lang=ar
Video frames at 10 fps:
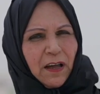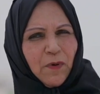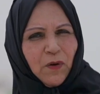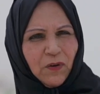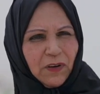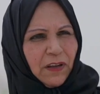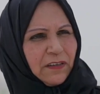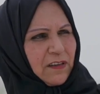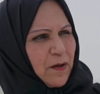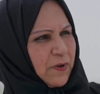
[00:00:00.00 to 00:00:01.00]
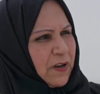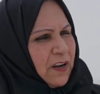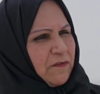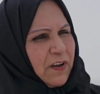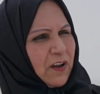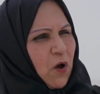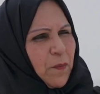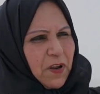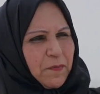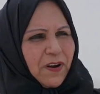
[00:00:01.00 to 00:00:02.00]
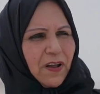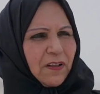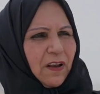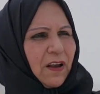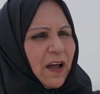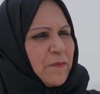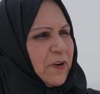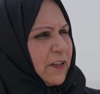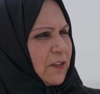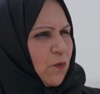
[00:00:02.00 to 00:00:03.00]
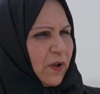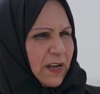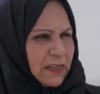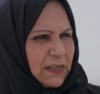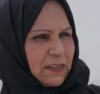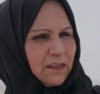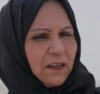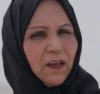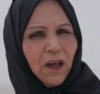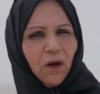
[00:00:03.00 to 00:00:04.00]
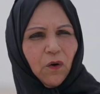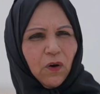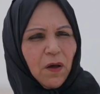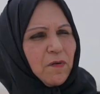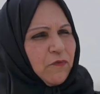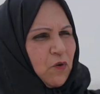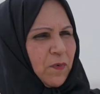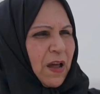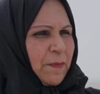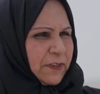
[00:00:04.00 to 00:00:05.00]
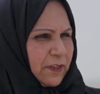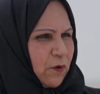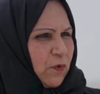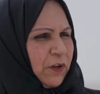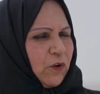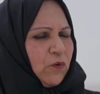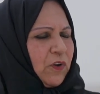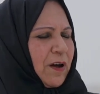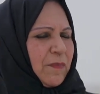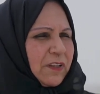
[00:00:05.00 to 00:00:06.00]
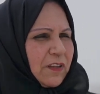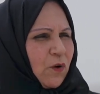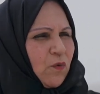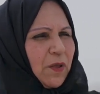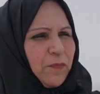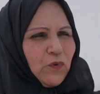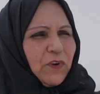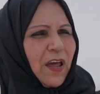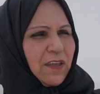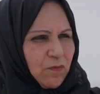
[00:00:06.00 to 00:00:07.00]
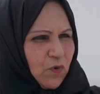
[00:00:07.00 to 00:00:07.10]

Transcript: كما كنا يعني سابقا احنا حب الامارات العمل التطوعي الاساسي وكمفهوم العمل التطوعي هو عمل تطوعي بدون اي